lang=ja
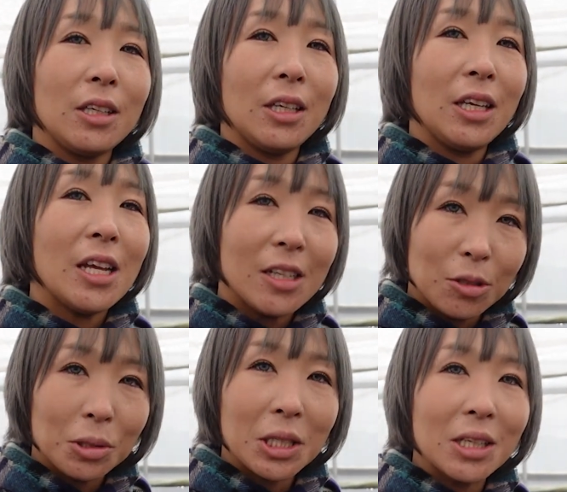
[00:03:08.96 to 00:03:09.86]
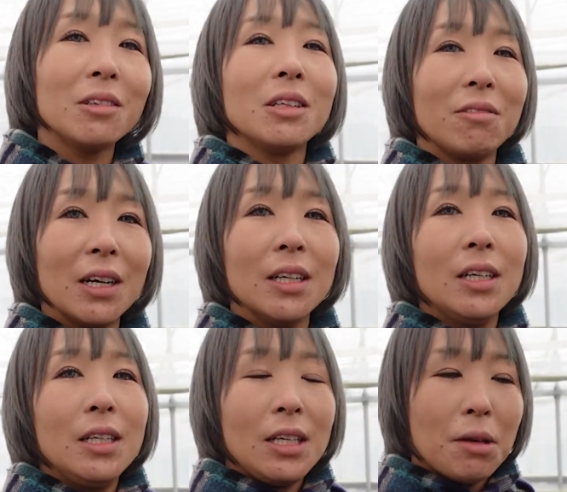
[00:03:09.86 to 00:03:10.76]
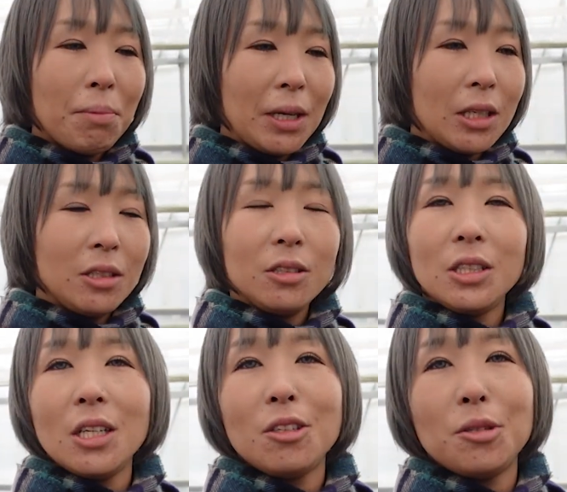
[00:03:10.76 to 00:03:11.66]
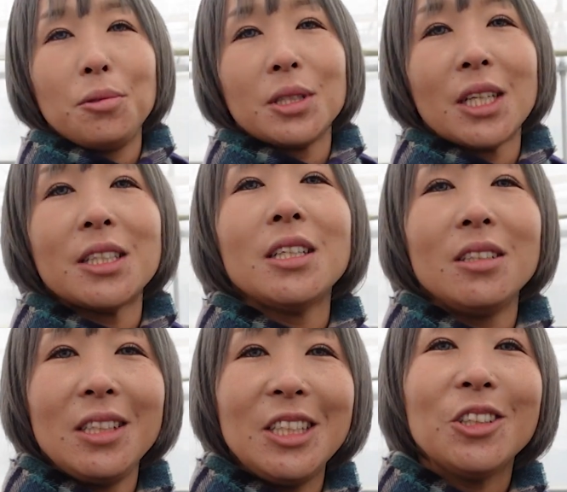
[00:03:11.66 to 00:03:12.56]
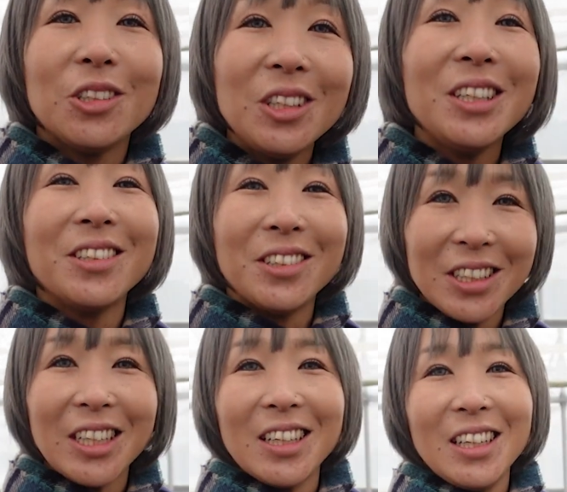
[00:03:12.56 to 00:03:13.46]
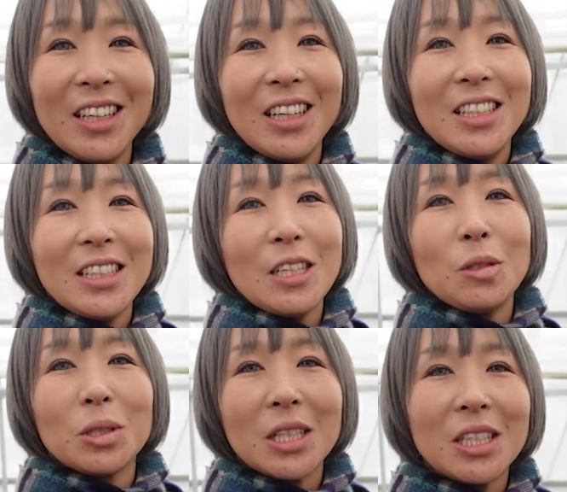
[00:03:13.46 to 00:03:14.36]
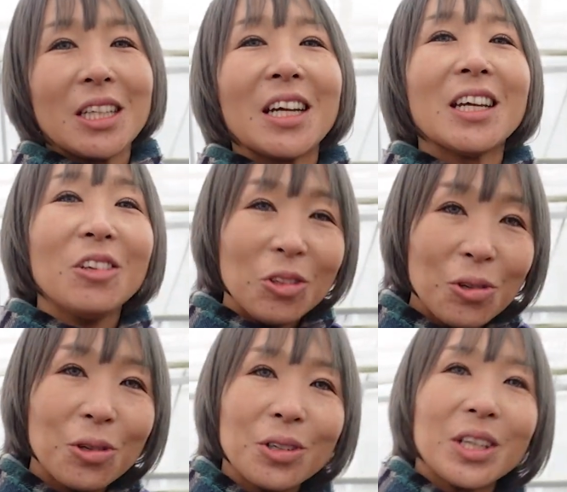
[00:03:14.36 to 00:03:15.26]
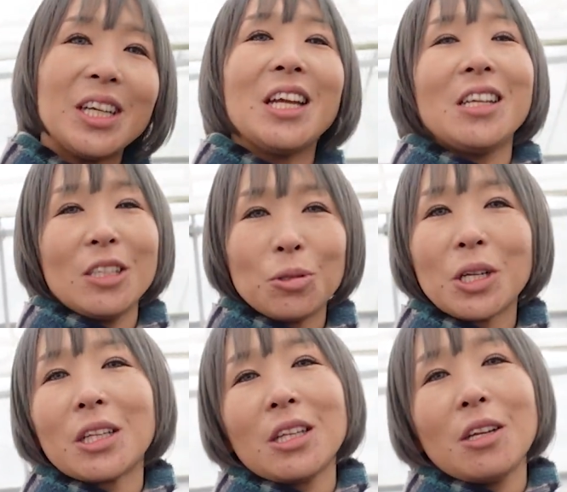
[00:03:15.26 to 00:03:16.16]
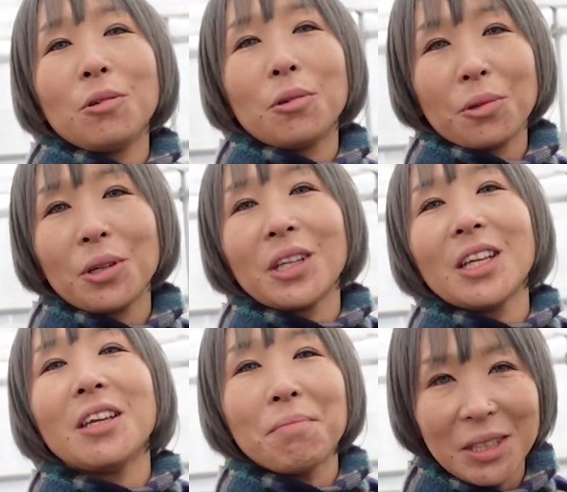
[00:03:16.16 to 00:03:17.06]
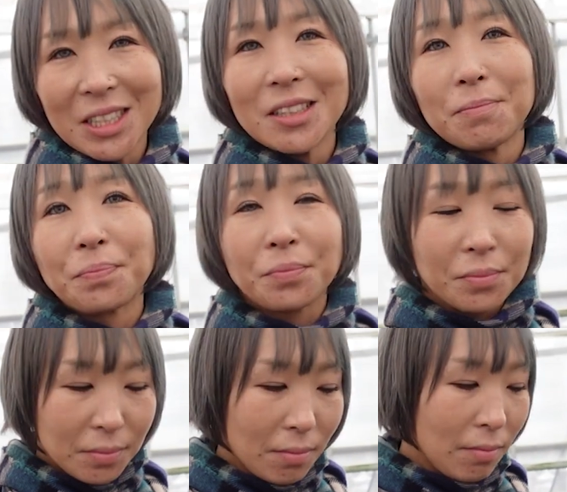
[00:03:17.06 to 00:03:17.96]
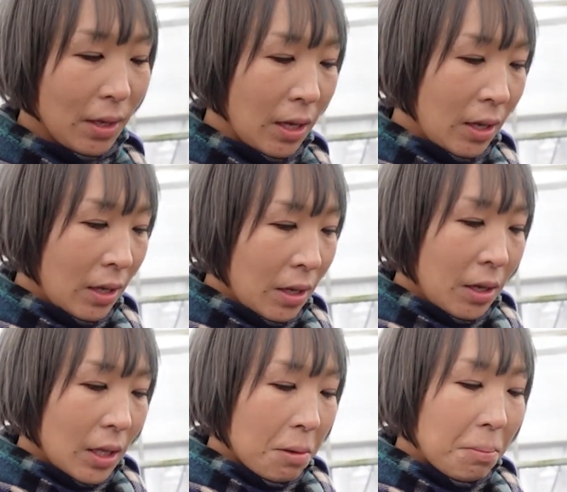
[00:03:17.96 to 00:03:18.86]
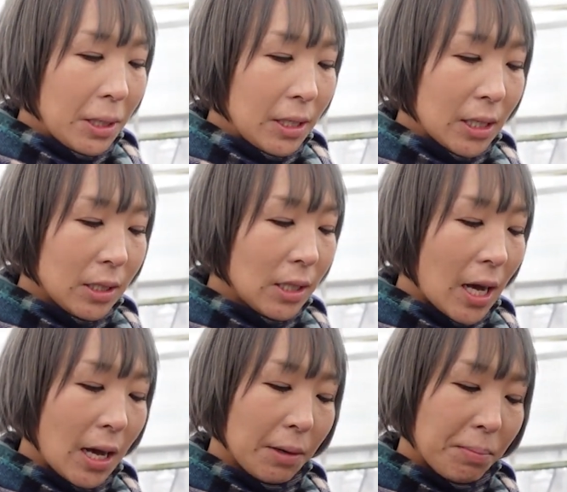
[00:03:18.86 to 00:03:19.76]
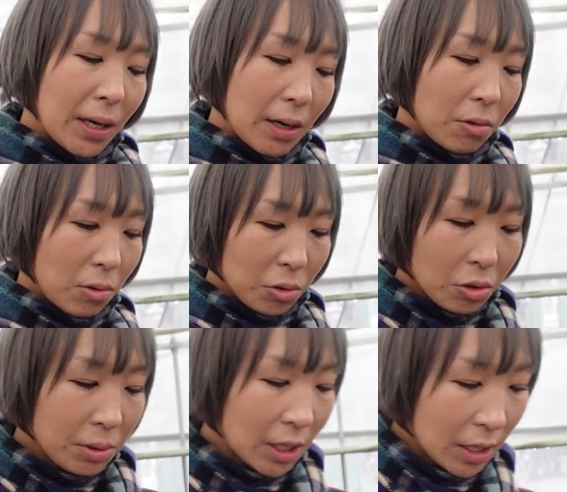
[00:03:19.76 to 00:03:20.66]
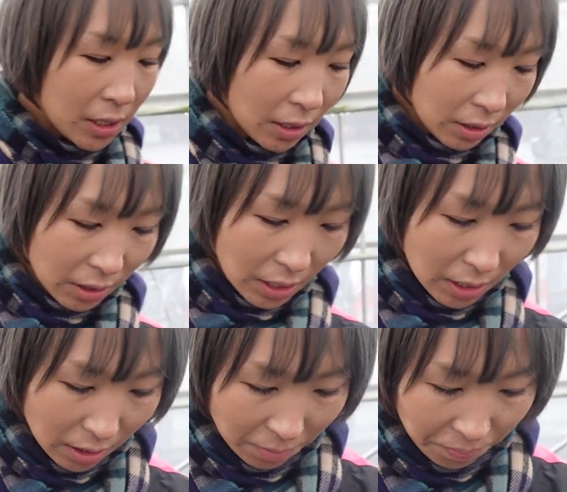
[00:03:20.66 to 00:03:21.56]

綺麗に育てるにはやっぱり急成長をさせずにゆっくりゆっくり成長させてあげると綺麗に育てることができます、やっぱり夏で葉っぱがこう伸びてきちゃって、